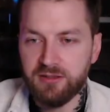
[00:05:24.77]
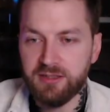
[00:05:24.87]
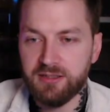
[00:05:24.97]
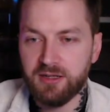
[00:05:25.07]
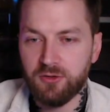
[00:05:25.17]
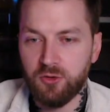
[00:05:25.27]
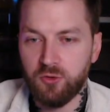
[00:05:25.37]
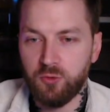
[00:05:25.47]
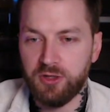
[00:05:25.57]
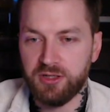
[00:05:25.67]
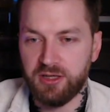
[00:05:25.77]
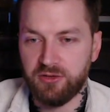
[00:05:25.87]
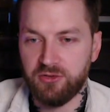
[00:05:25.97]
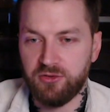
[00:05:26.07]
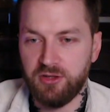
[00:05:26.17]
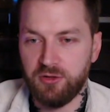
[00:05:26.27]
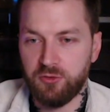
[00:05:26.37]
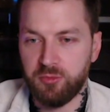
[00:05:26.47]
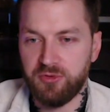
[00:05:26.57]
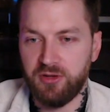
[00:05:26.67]
Die Gilde kann doch auch ohne dich existieren
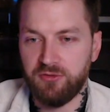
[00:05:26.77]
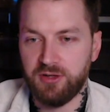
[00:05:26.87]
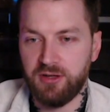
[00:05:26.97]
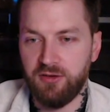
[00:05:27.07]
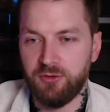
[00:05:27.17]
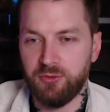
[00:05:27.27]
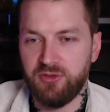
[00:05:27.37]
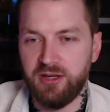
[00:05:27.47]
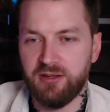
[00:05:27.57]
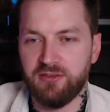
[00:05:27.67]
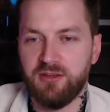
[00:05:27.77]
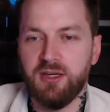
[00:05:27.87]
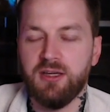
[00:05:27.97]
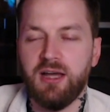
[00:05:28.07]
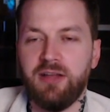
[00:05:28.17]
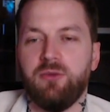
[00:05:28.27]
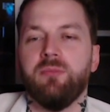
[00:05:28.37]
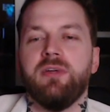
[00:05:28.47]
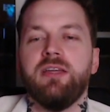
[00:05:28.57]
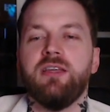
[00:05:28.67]
und du bist einfach da, wenn du Zeit hast. Also,
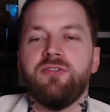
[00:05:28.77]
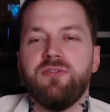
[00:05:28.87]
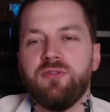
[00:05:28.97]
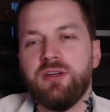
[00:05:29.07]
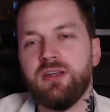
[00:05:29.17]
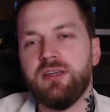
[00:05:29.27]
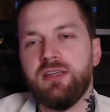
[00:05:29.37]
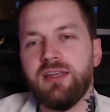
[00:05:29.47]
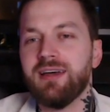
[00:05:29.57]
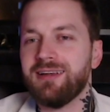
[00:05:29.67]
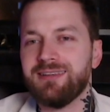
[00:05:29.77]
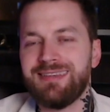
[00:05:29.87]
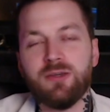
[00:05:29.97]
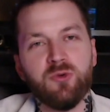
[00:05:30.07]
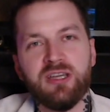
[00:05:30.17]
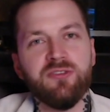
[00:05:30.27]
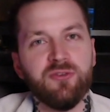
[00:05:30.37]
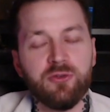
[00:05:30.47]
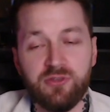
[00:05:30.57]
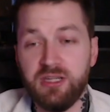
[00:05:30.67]
in der, in der Theorie
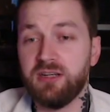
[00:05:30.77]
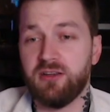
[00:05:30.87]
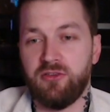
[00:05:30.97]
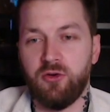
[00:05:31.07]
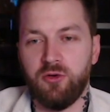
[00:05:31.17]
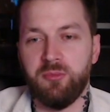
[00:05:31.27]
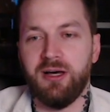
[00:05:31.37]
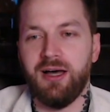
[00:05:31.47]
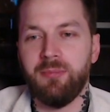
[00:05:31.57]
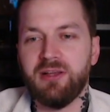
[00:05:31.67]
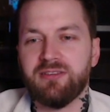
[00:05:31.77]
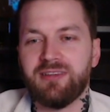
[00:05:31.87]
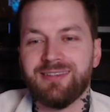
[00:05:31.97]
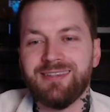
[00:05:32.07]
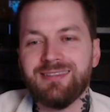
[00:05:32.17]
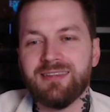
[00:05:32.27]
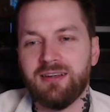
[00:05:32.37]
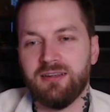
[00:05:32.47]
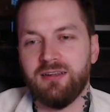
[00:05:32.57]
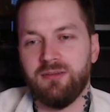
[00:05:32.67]
funktioniert das auch immer, aber das ist
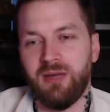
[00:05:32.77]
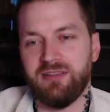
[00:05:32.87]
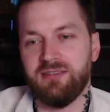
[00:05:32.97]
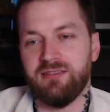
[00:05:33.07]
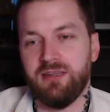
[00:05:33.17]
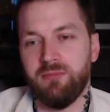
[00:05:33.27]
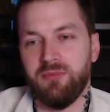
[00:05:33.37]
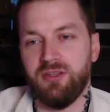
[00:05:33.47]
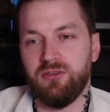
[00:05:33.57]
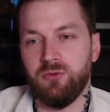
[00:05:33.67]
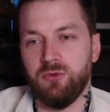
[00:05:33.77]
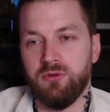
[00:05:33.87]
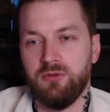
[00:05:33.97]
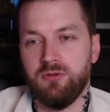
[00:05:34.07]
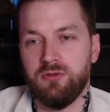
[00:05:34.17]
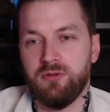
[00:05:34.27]
dann meistens eben nicht so.